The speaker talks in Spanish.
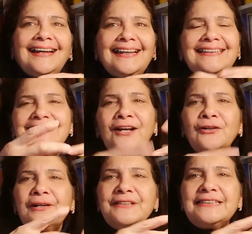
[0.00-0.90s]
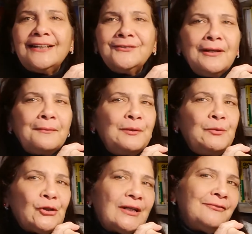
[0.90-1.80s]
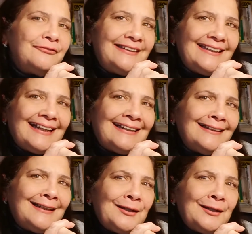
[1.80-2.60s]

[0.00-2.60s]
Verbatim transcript: He estado revisando la bibliografía